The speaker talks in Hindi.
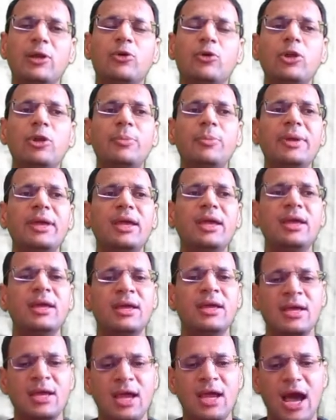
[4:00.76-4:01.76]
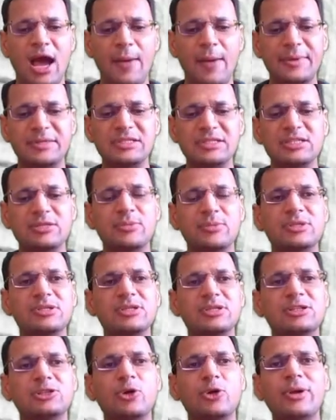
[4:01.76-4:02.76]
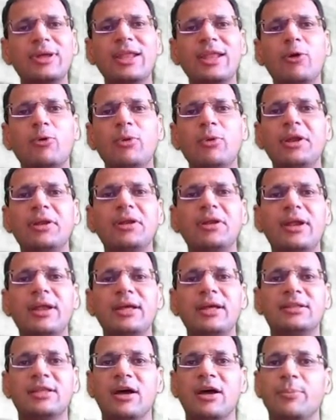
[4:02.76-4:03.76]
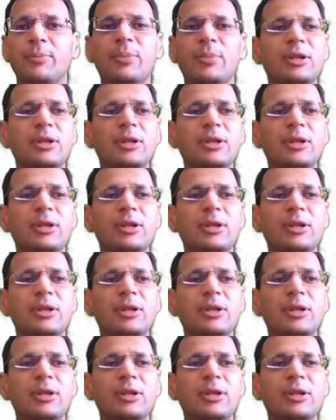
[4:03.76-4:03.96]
बिल्कुल भी आप ऐसा समझ सकते हो कि रेगुलेटेड नहीं था